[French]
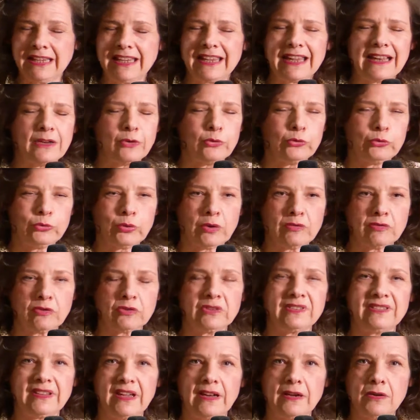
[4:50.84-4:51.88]
Quel que soit
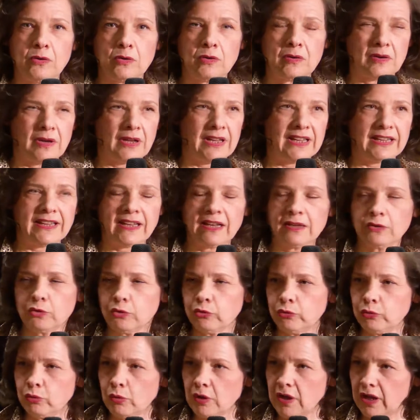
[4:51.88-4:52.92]
votre talent, quelle que
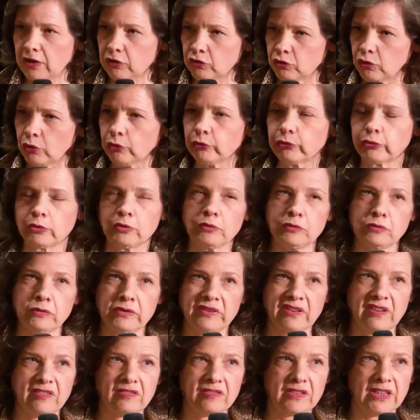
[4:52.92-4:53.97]
soit la chance que
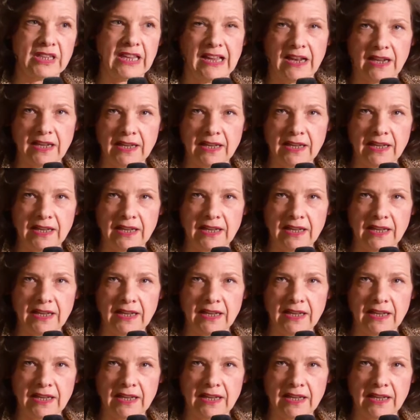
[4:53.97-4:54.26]
vous avez,